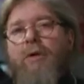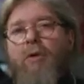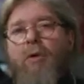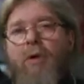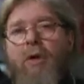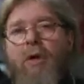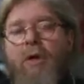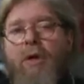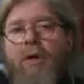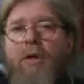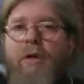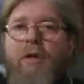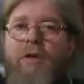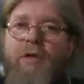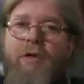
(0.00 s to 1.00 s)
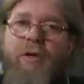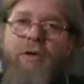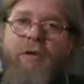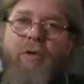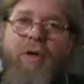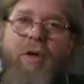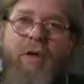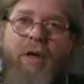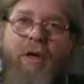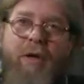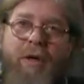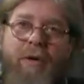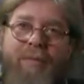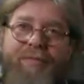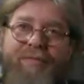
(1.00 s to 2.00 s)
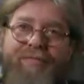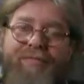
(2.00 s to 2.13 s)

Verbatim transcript: только 600 килограмм.